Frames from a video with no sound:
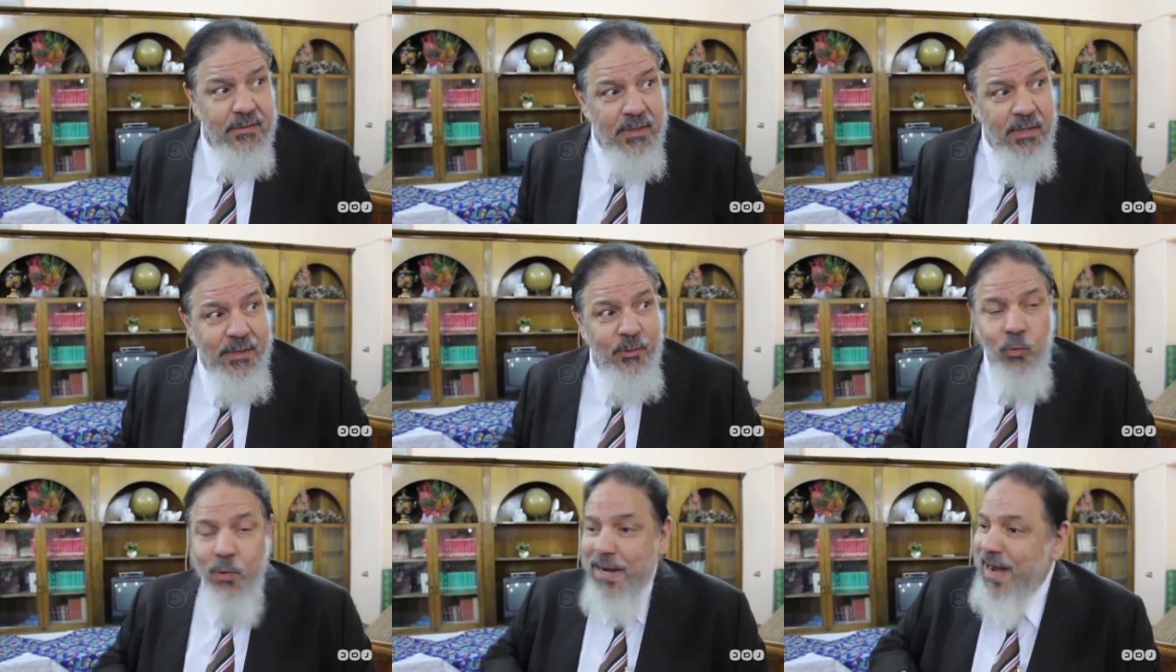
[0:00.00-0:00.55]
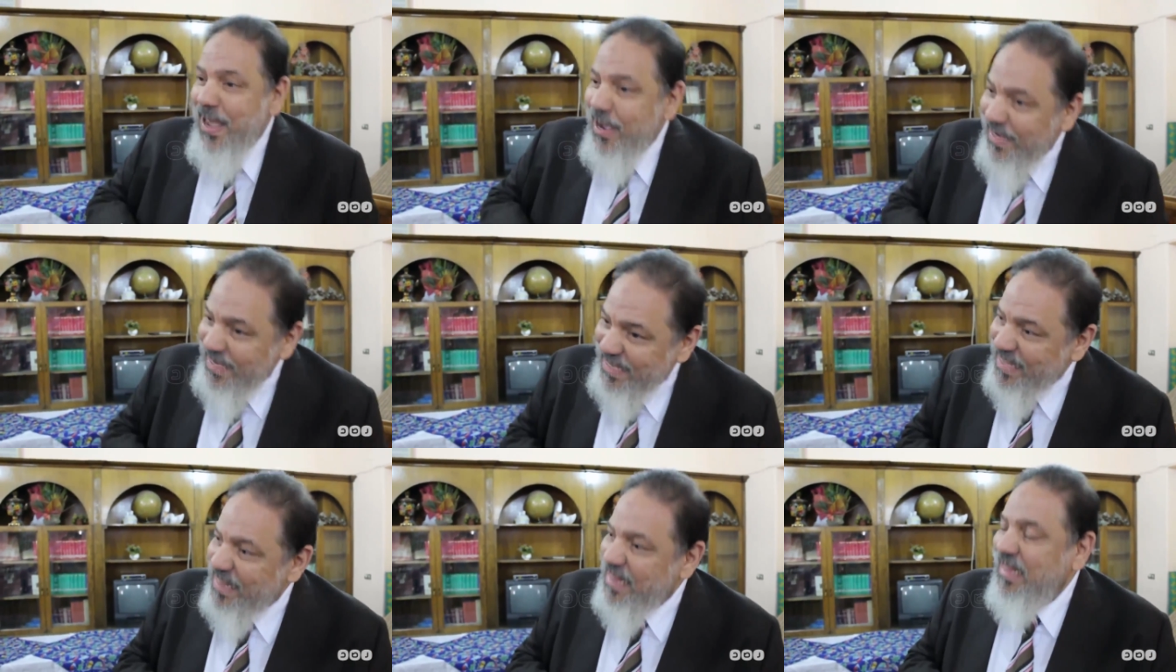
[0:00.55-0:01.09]

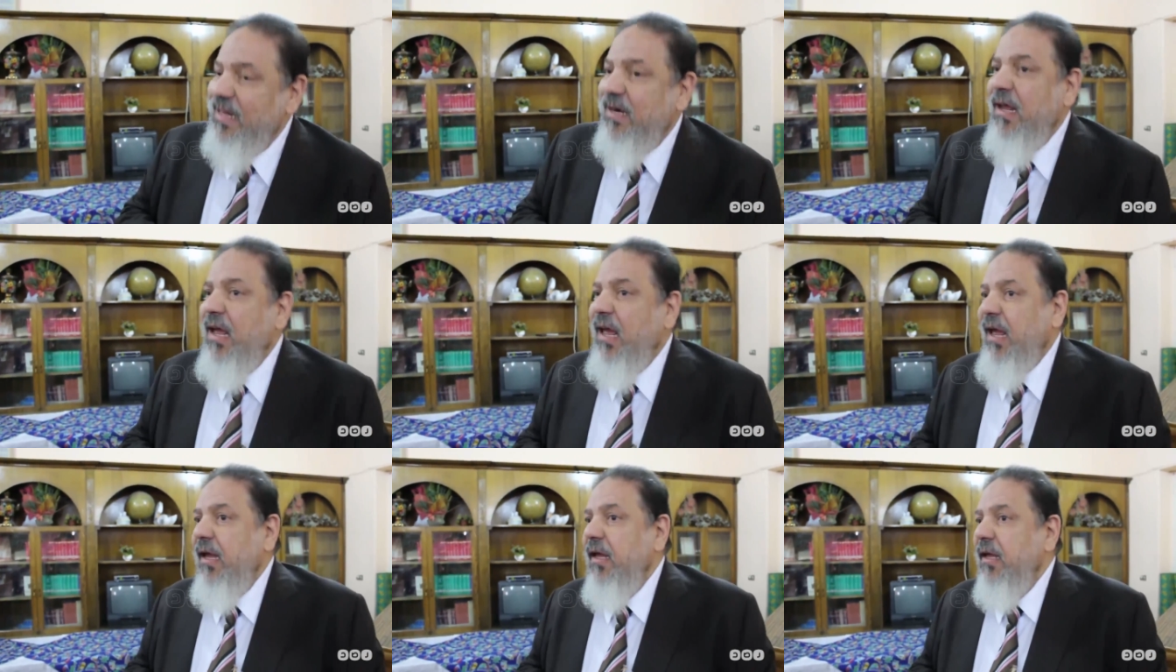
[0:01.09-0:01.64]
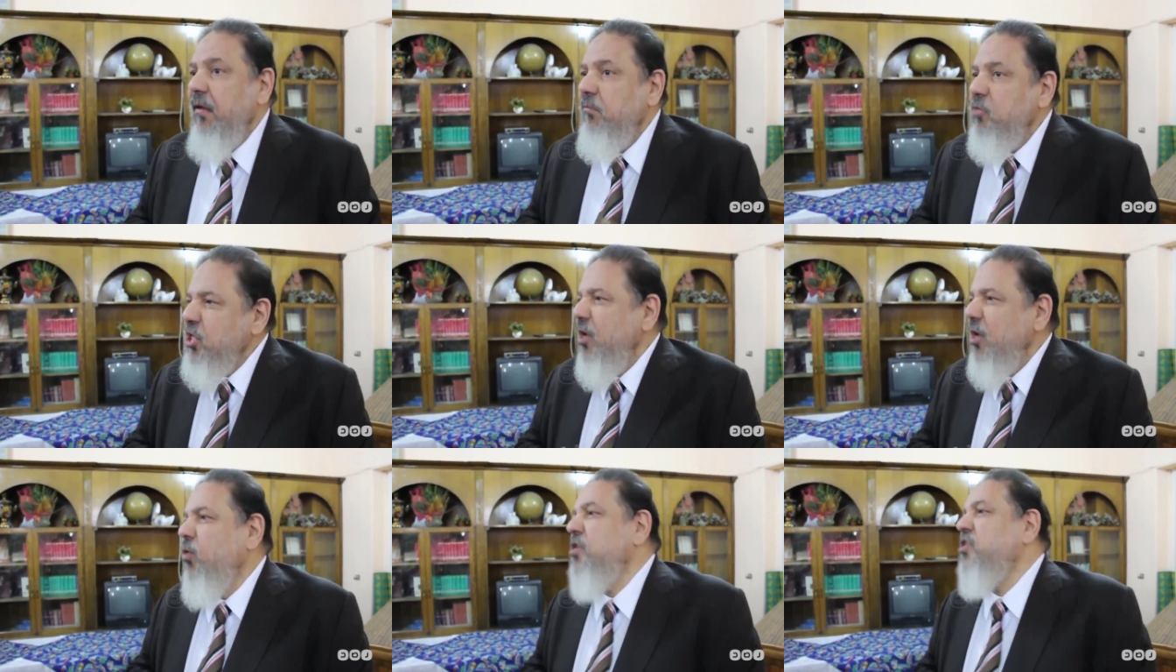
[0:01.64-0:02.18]
ولي الذراع مش
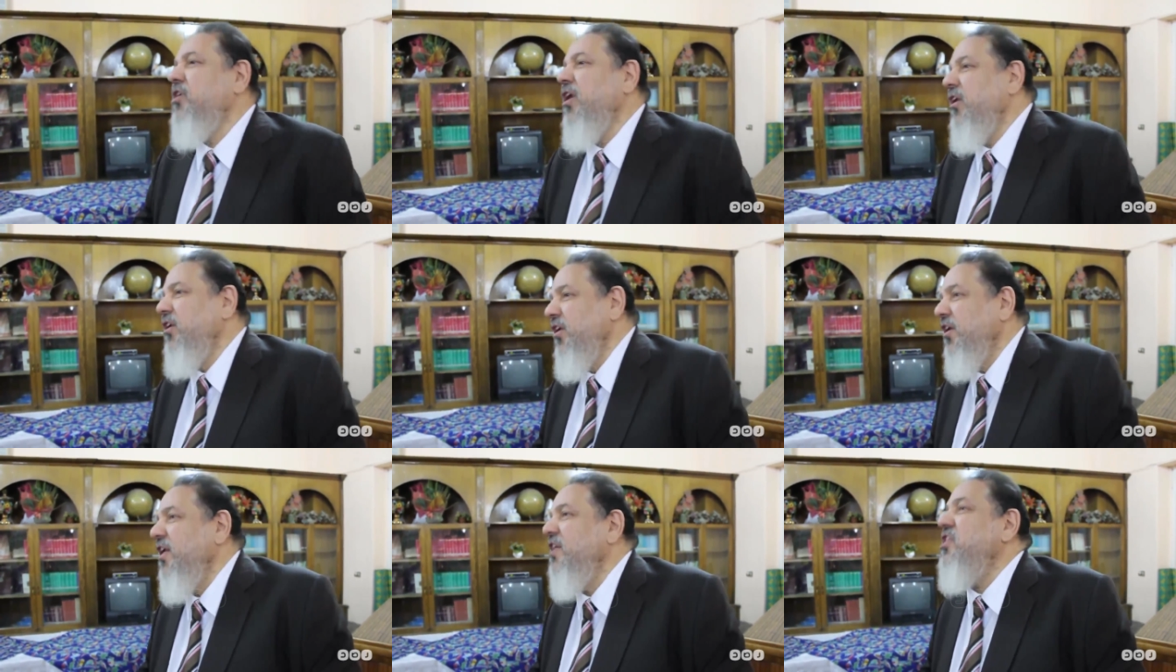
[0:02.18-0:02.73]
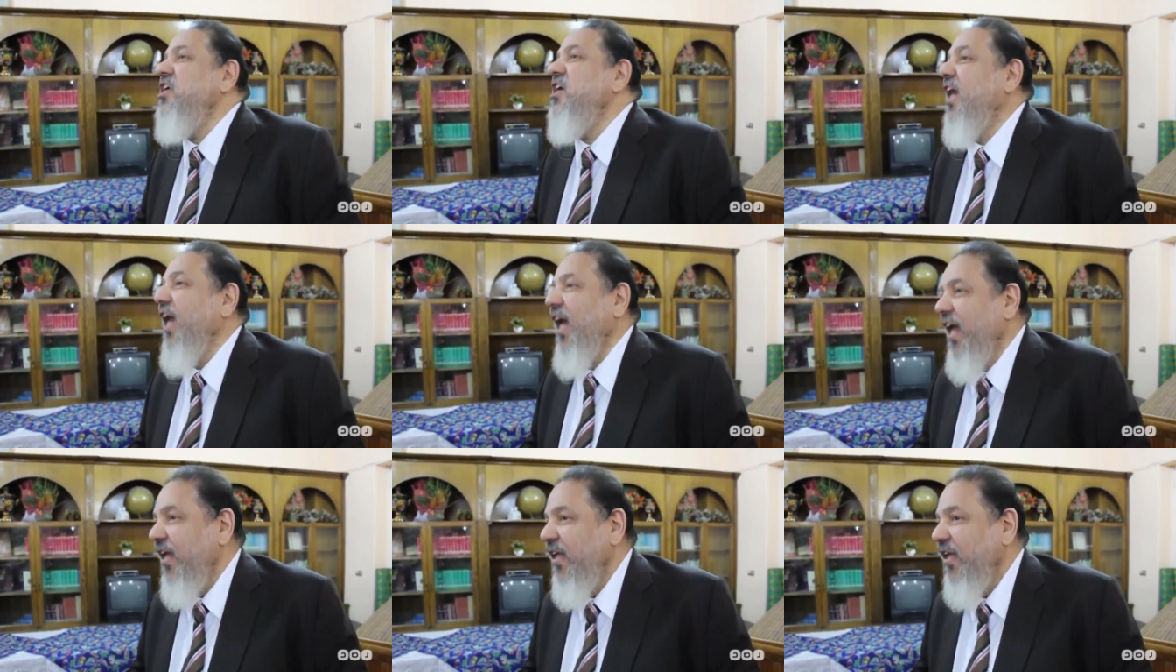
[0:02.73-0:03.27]
هيوصلني النتيجه
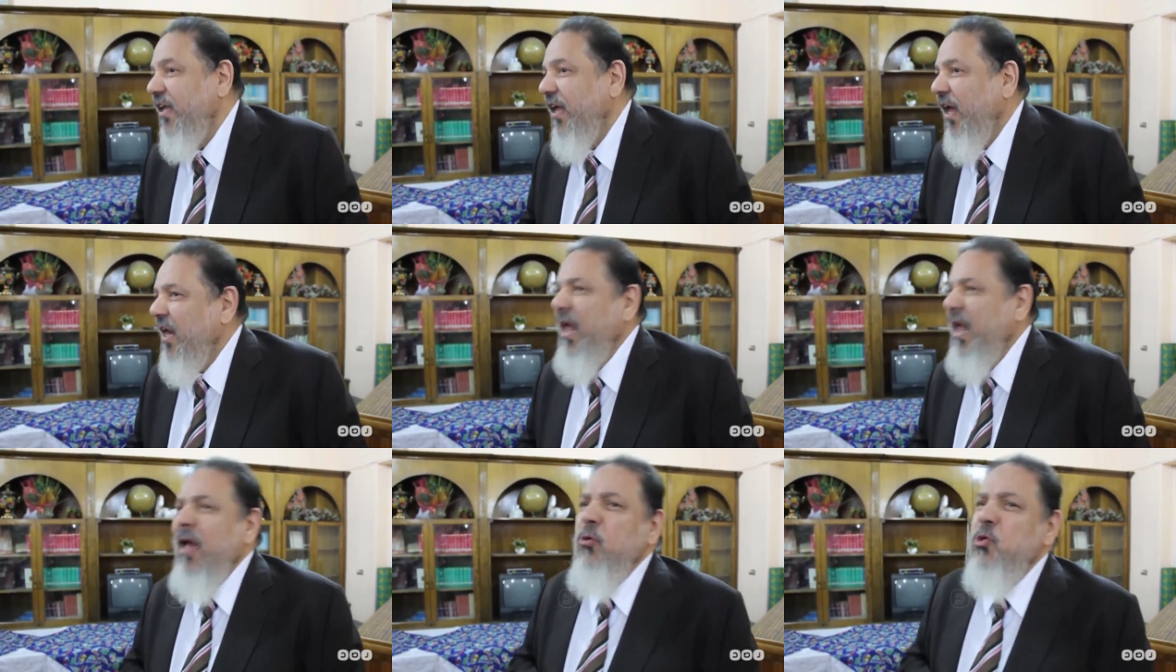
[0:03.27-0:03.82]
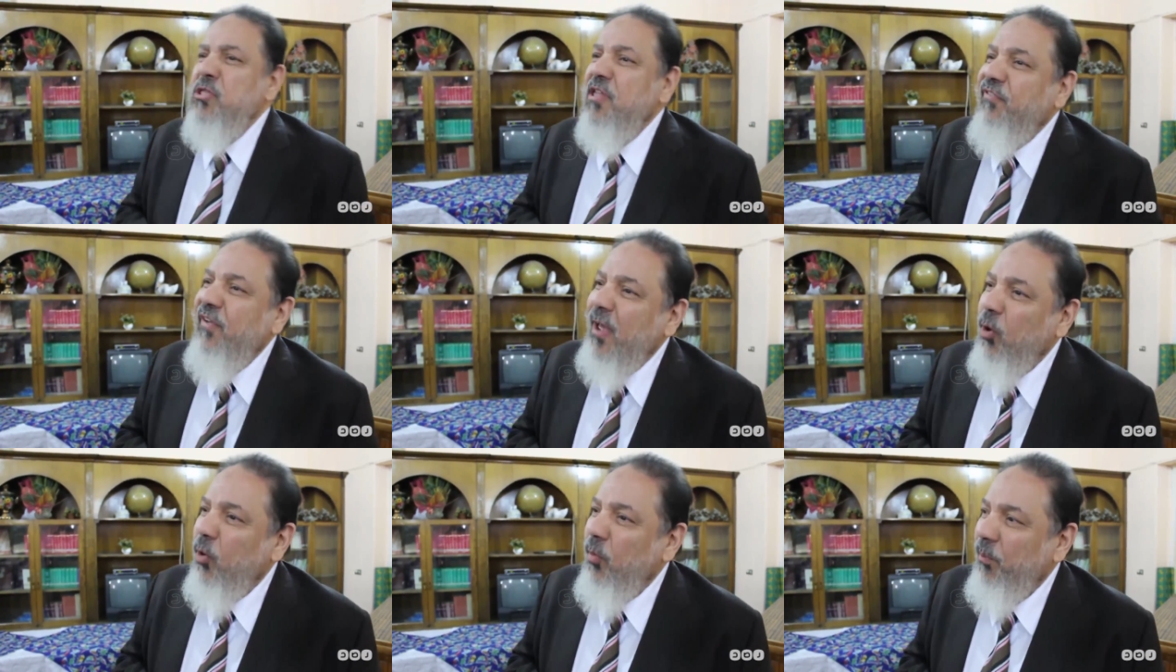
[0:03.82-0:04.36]
انا عاوز
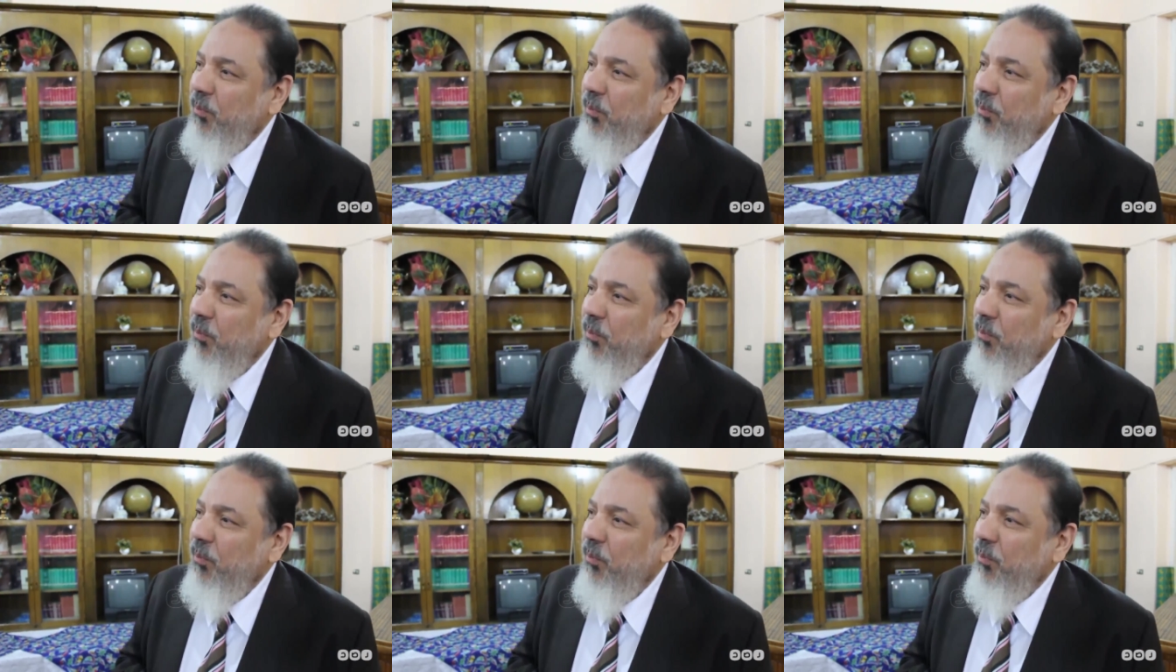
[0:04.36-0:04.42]
تفاهم